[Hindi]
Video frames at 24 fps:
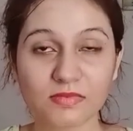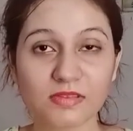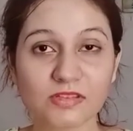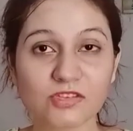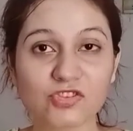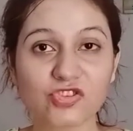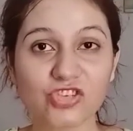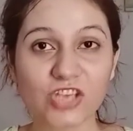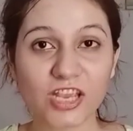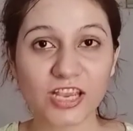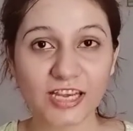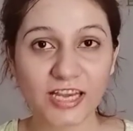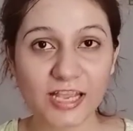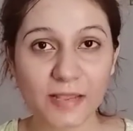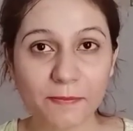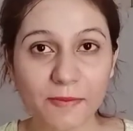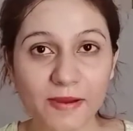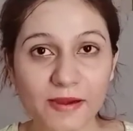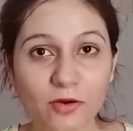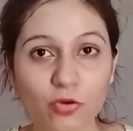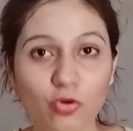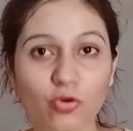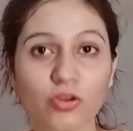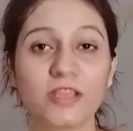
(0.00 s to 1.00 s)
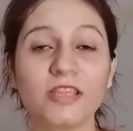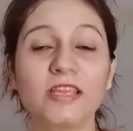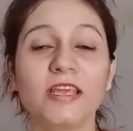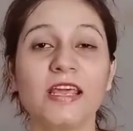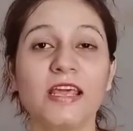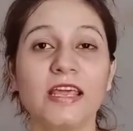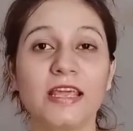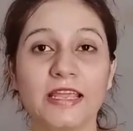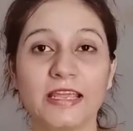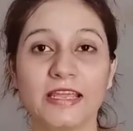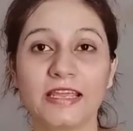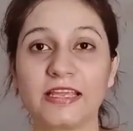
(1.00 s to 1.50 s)
चेहरे पर कोई
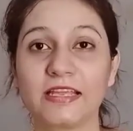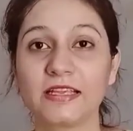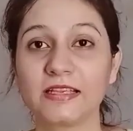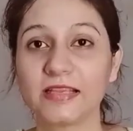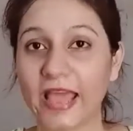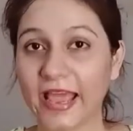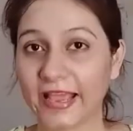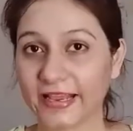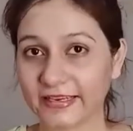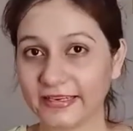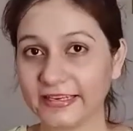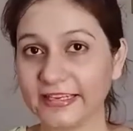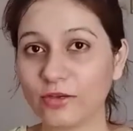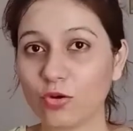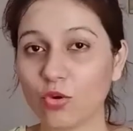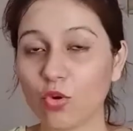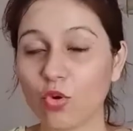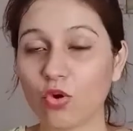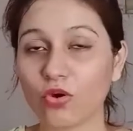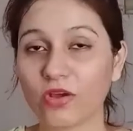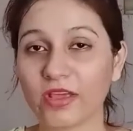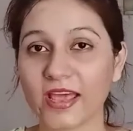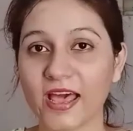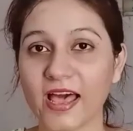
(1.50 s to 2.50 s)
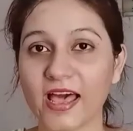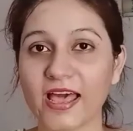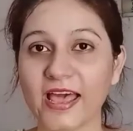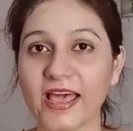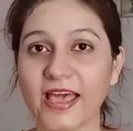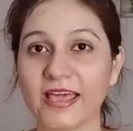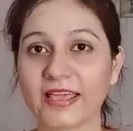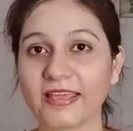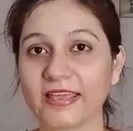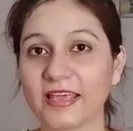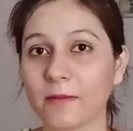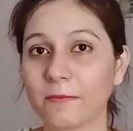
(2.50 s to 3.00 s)
एक्नी हो गया
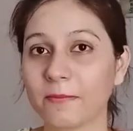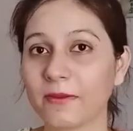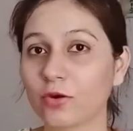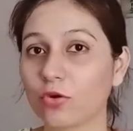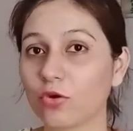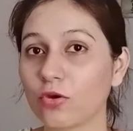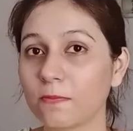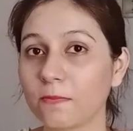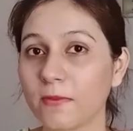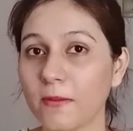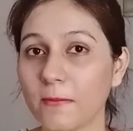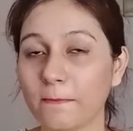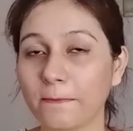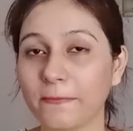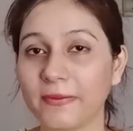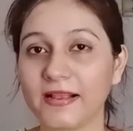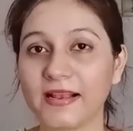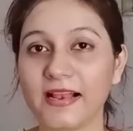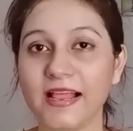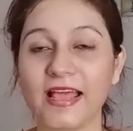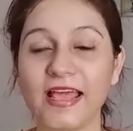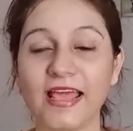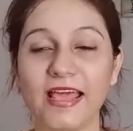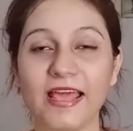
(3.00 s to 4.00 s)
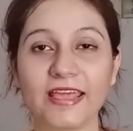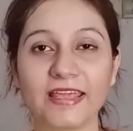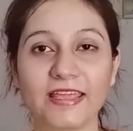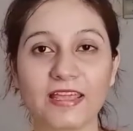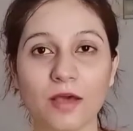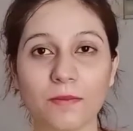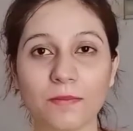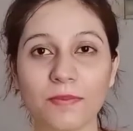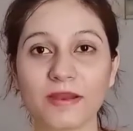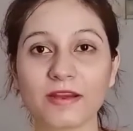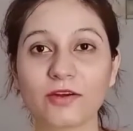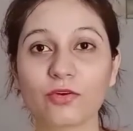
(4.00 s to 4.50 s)
है या फिर कोई पिंपल है
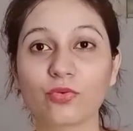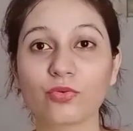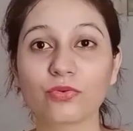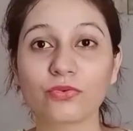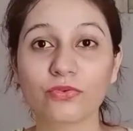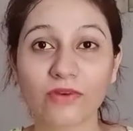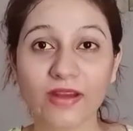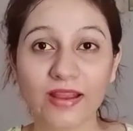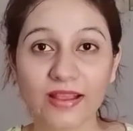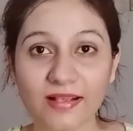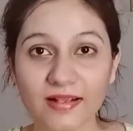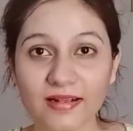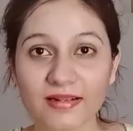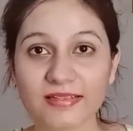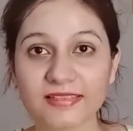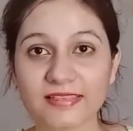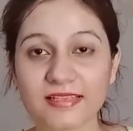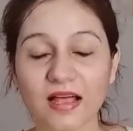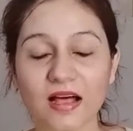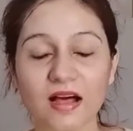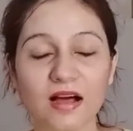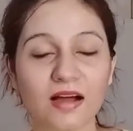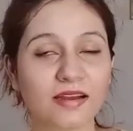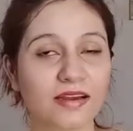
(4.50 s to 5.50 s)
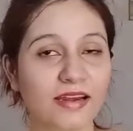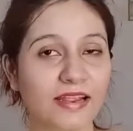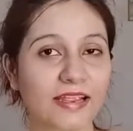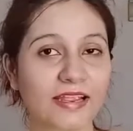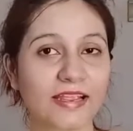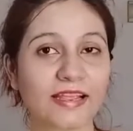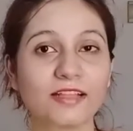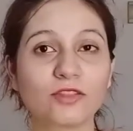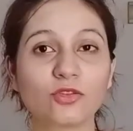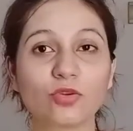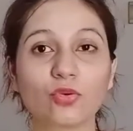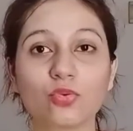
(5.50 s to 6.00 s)
या फिर रिंकल्स आ रहे
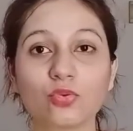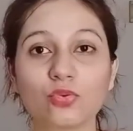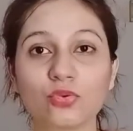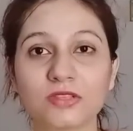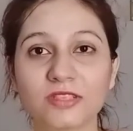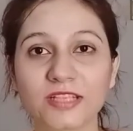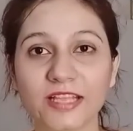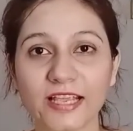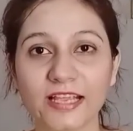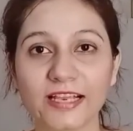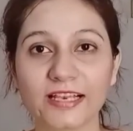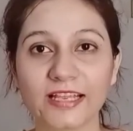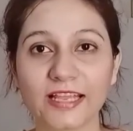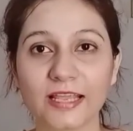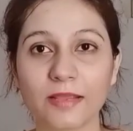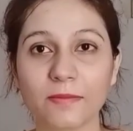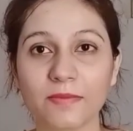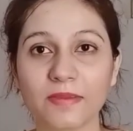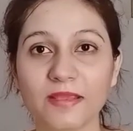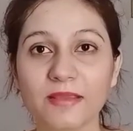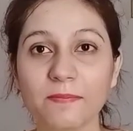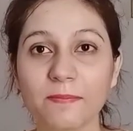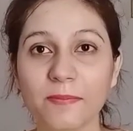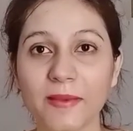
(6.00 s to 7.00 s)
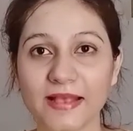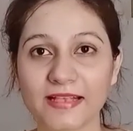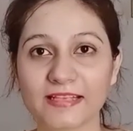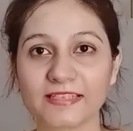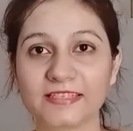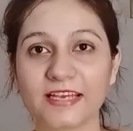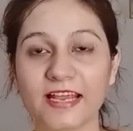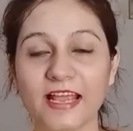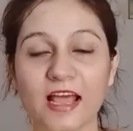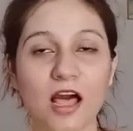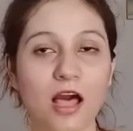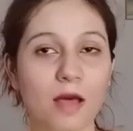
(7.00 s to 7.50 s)
हैं तो उसके लिए भी
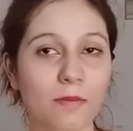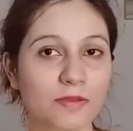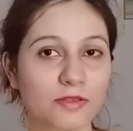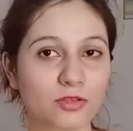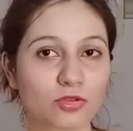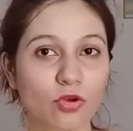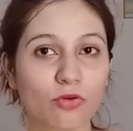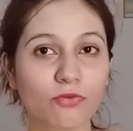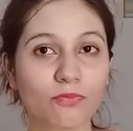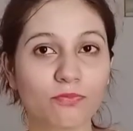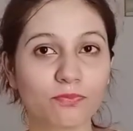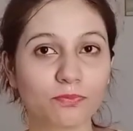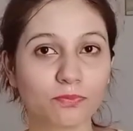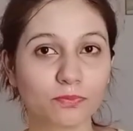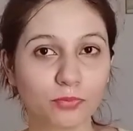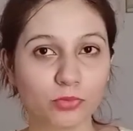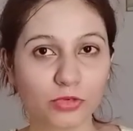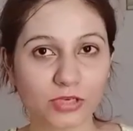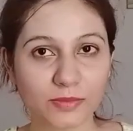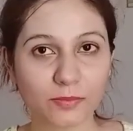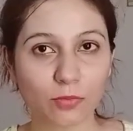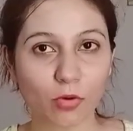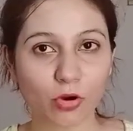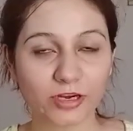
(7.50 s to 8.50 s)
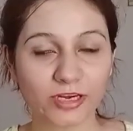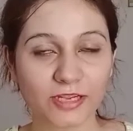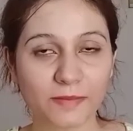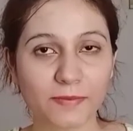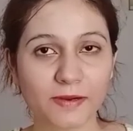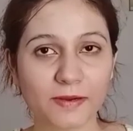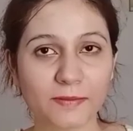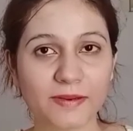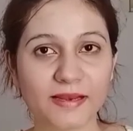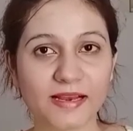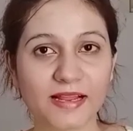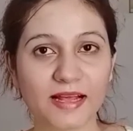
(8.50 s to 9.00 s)
बेस्ट है आप इसको पूरी बॉडी
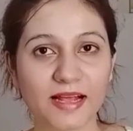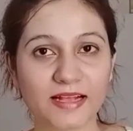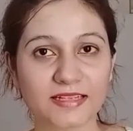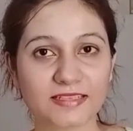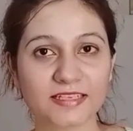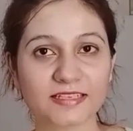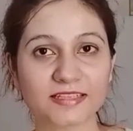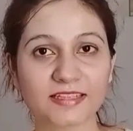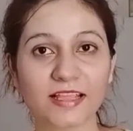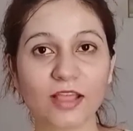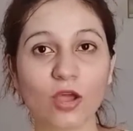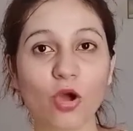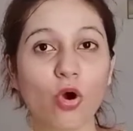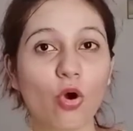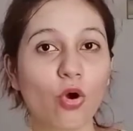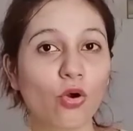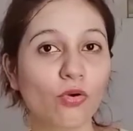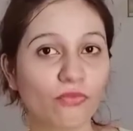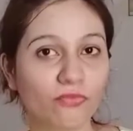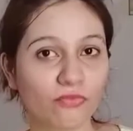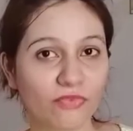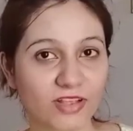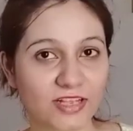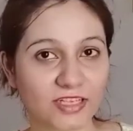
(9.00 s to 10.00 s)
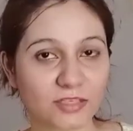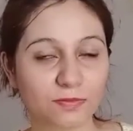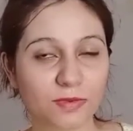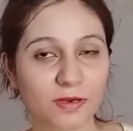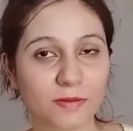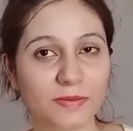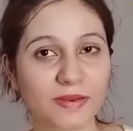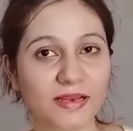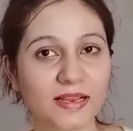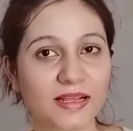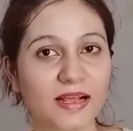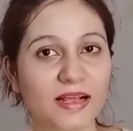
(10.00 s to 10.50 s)
पर भी लगा सकते हैं और फेस
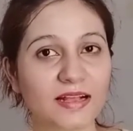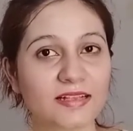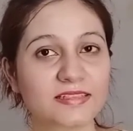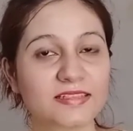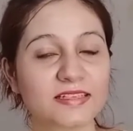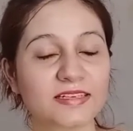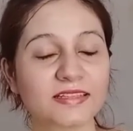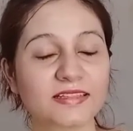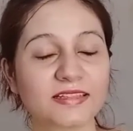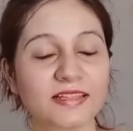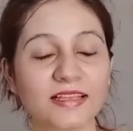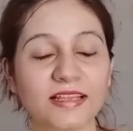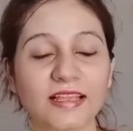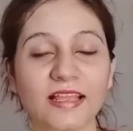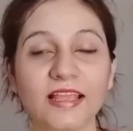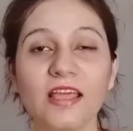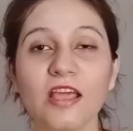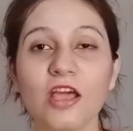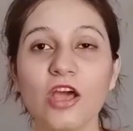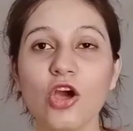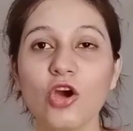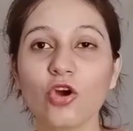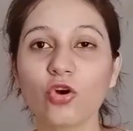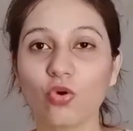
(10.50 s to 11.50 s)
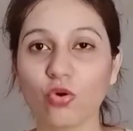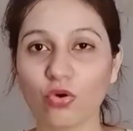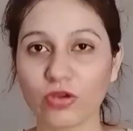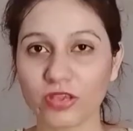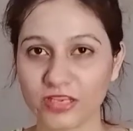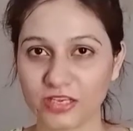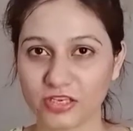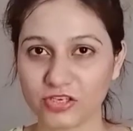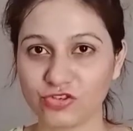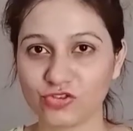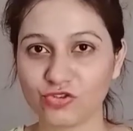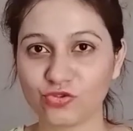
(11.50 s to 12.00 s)
पर भी लगा सकते हैं कोई
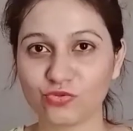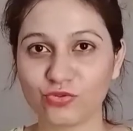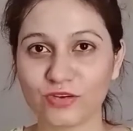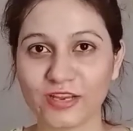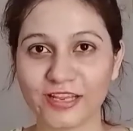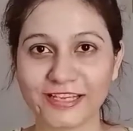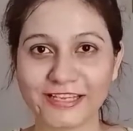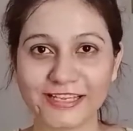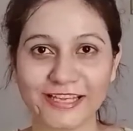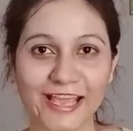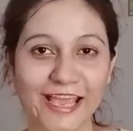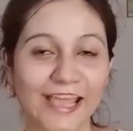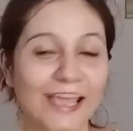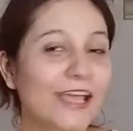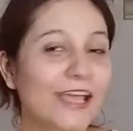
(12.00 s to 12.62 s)
इशू नहीं है